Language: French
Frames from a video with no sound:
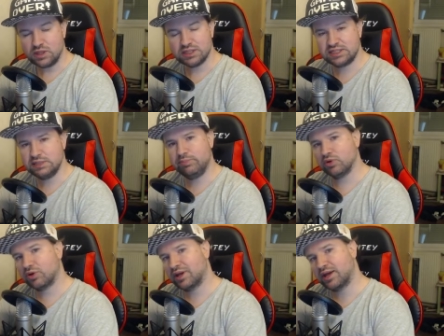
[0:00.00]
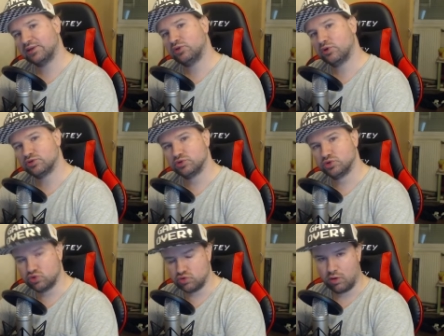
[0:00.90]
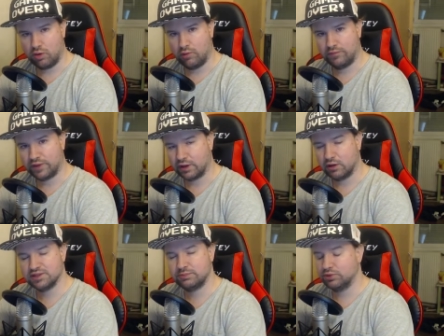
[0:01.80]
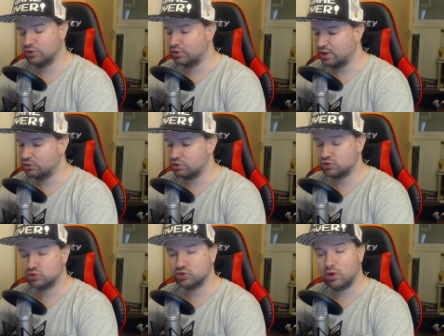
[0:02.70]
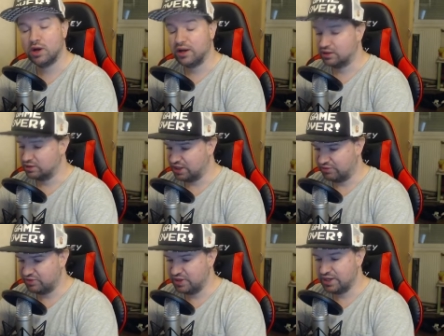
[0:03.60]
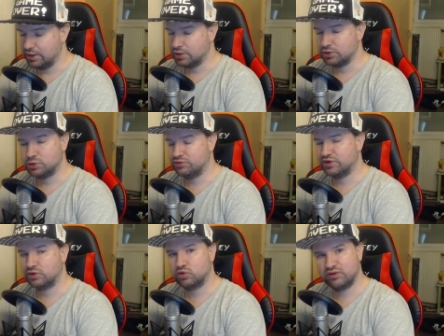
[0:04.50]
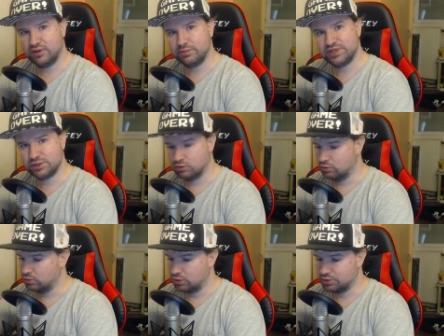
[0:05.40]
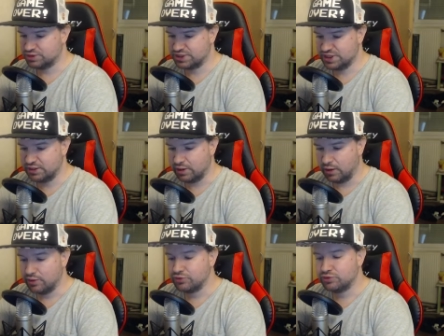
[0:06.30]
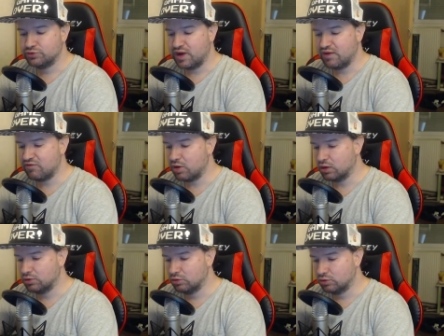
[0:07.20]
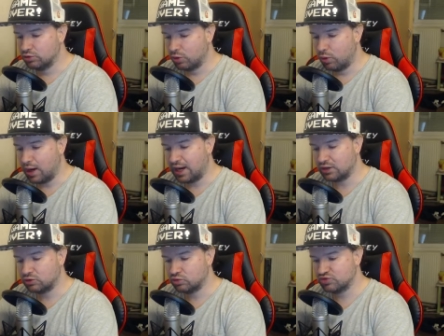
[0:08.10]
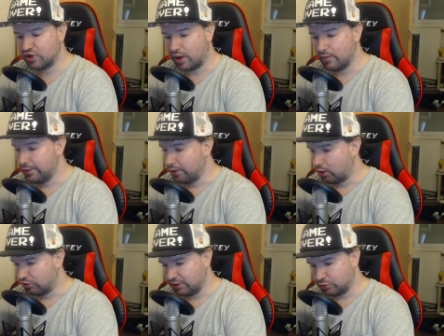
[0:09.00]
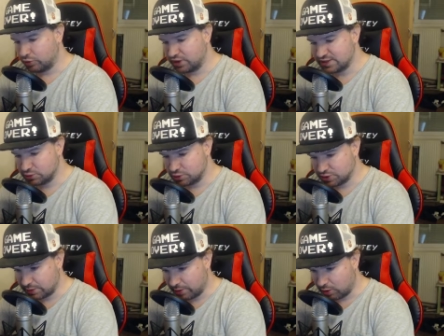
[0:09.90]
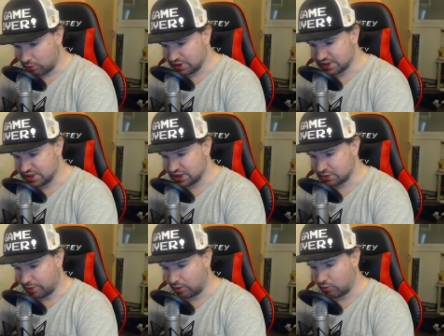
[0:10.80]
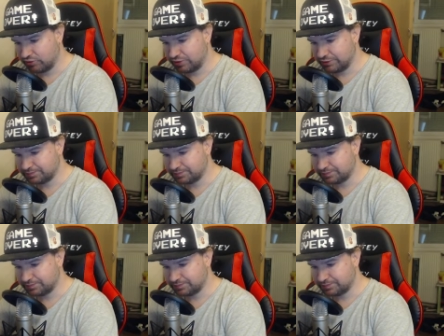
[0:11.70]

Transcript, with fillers: Si pendant 14 jours, d'accord Si pendant 14 jours d'affilée, tu fais toutes tes missions quotidiennes, tu vas avoir le droit à tout ça. En termes de cristaux, je ne sais pas combien est-ce y a, j'ai pas compté.